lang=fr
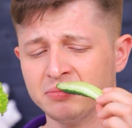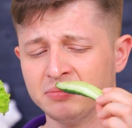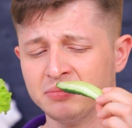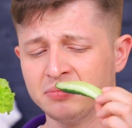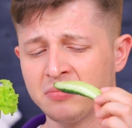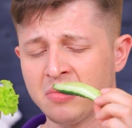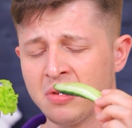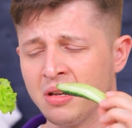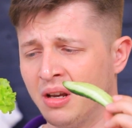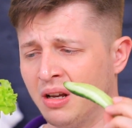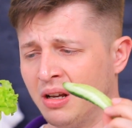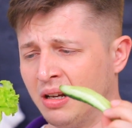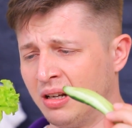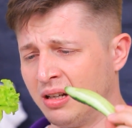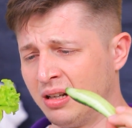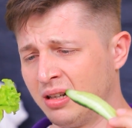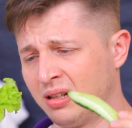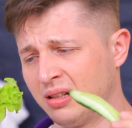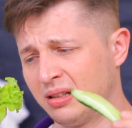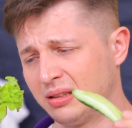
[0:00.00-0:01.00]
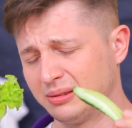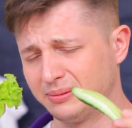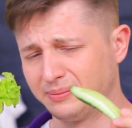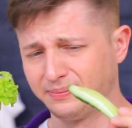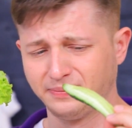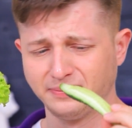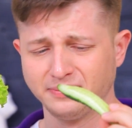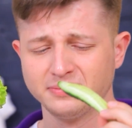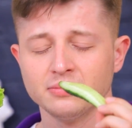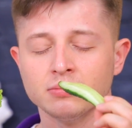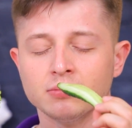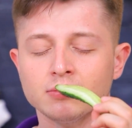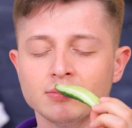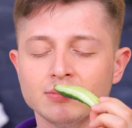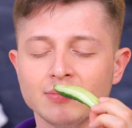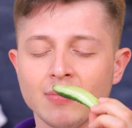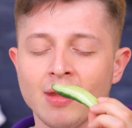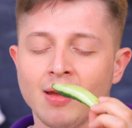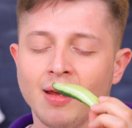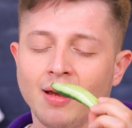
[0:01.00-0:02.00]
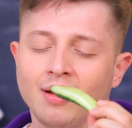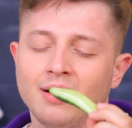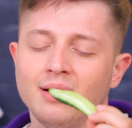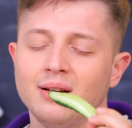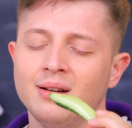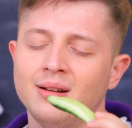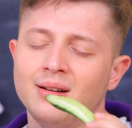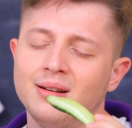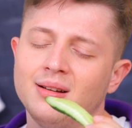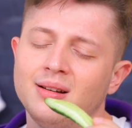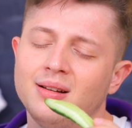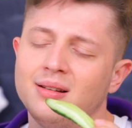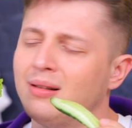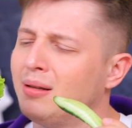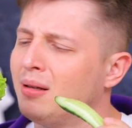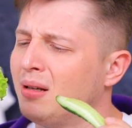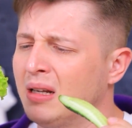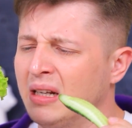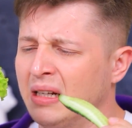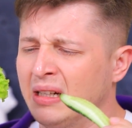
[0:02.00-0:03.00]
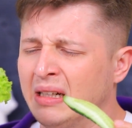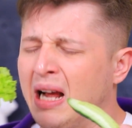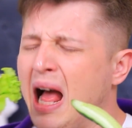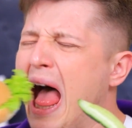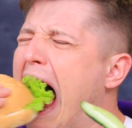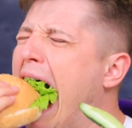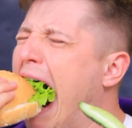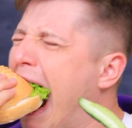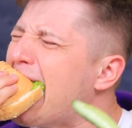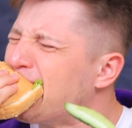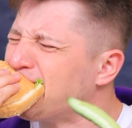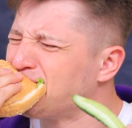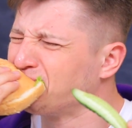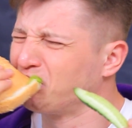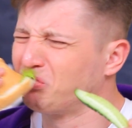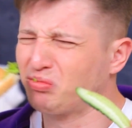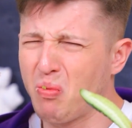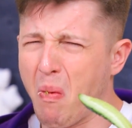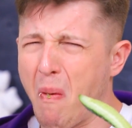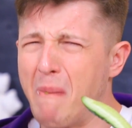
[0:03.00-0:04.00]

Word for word: J'ai tellement envie d'un bout de salade Hum, ça sent trop bon